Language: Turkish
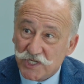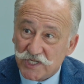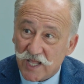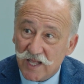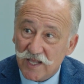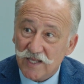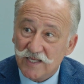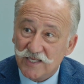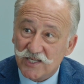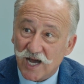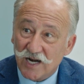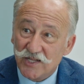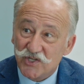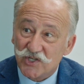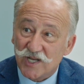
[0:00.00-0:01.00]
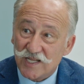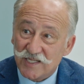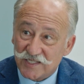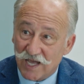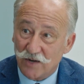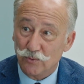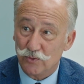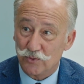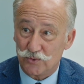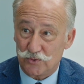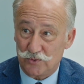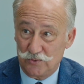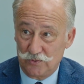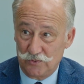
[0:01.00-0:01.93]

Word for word: işte karlı çıkan sen olursun.